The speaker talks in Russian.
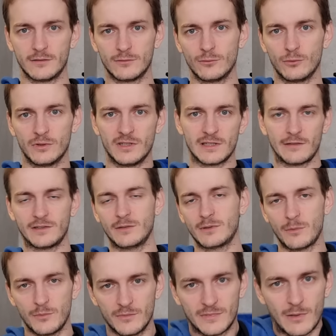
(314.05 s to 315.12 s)
Ну, он не совсем
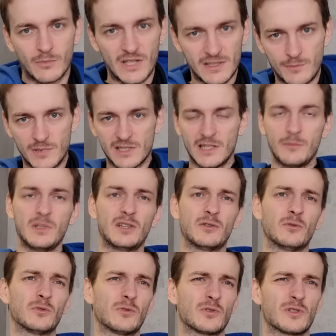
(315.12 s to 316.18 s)
там, там есть
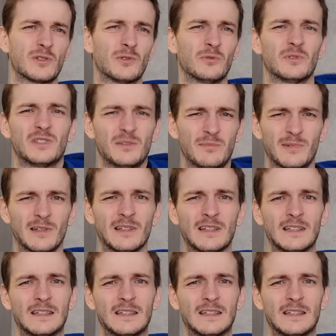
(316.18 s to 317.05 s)
безлимитный, он тоже стоит типа